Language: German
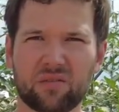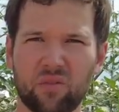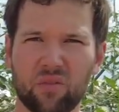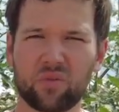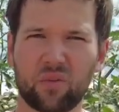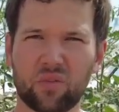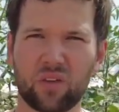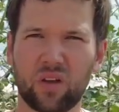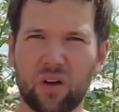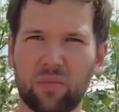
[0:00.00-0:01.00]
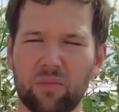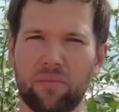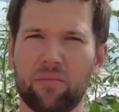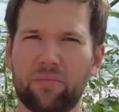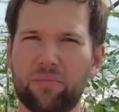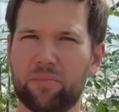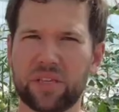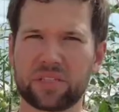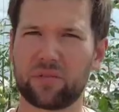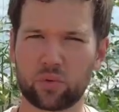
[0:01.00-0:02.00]
und, und ähm,
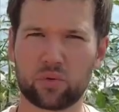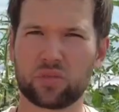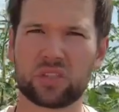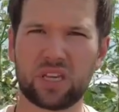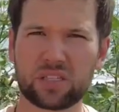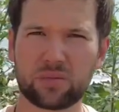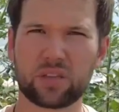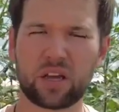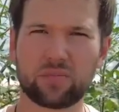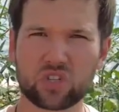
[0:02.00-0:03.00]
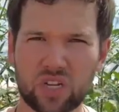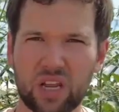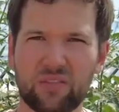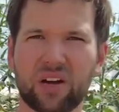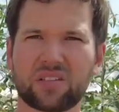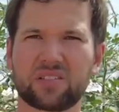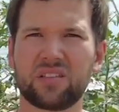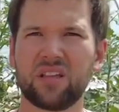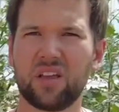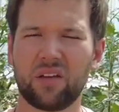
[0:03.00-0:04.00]
bessere Photosynthese betreiben, schneller wachsen,